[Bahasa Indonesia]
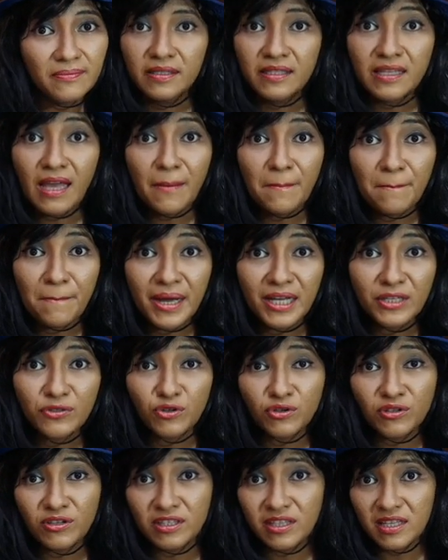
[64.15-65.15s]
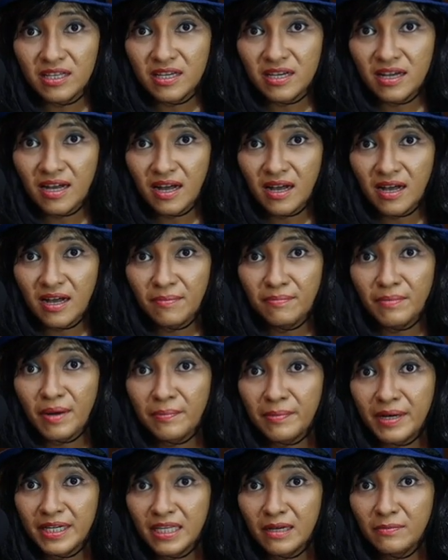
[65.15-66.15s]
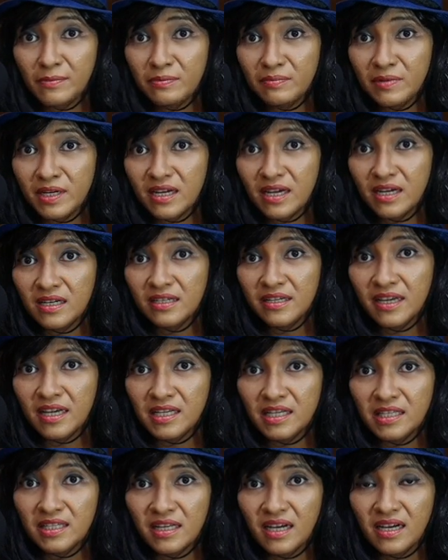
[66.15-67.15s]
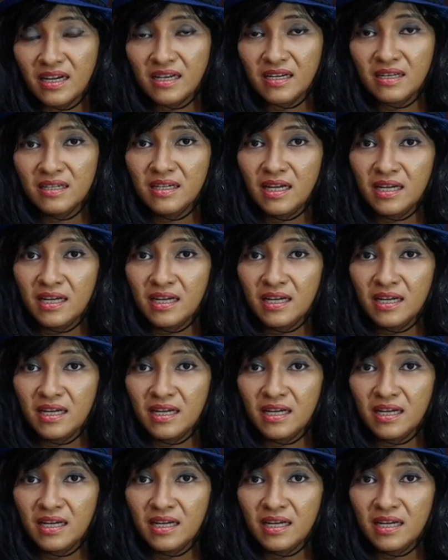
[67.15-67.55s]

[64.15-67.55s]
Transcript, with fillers: Sampai suatu ketika mamanya membelikan dia gitar